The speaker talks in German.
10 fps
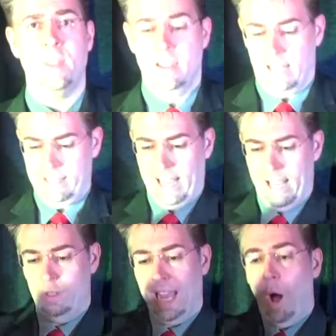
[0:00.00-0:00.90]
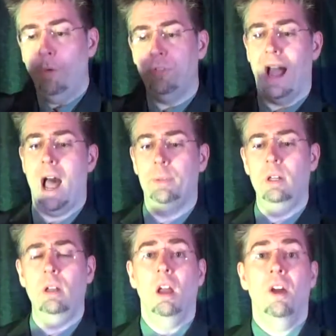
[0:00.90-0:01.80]
Dass ich also die
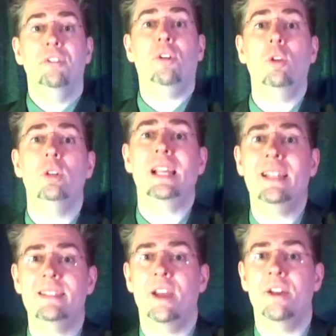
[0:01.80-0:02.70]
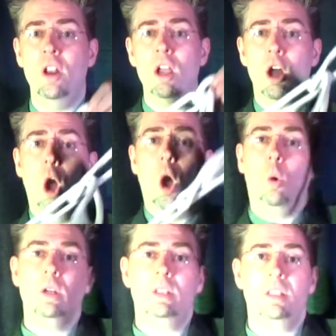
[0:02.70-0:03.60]
Aufgabe voll und ganz erfülle
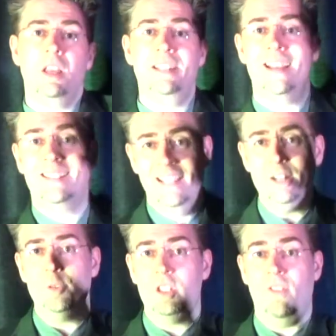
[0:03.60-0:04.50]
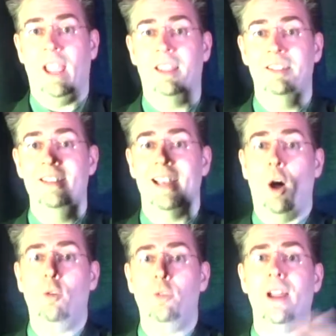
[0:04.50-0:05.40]
und der Sinn und Zweck dieser
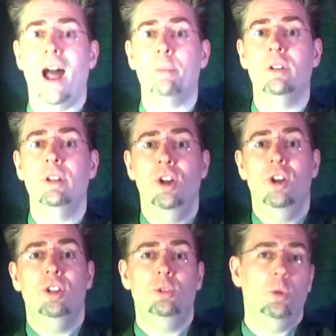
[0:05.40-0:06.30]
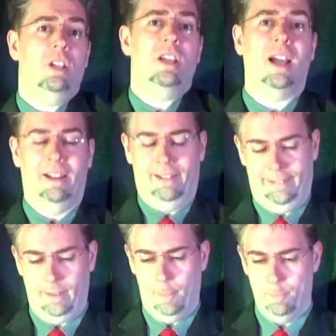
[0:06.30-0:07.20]
Aufgabe durchgegangen
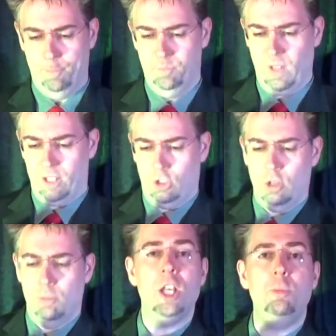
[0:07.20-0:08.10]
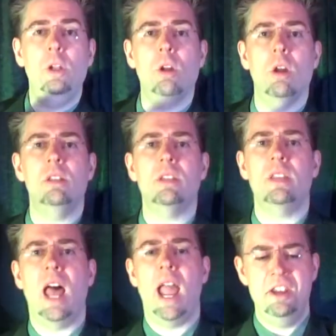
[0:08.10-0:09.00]
ist. Also zum Beispiel könnte es
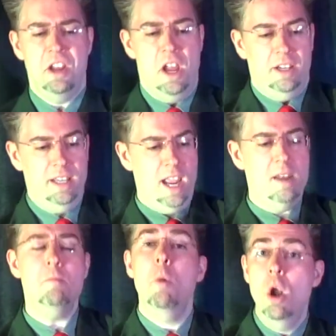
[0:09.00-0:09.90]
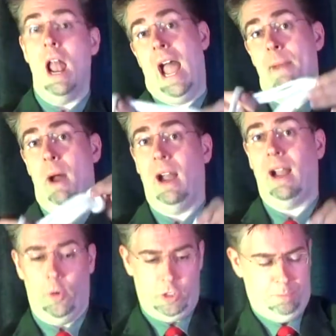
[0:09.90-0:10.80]
sein, den Mülleimer
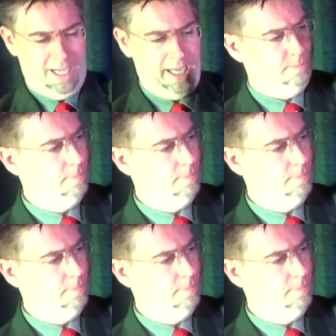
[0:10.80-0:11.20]
rausbringen.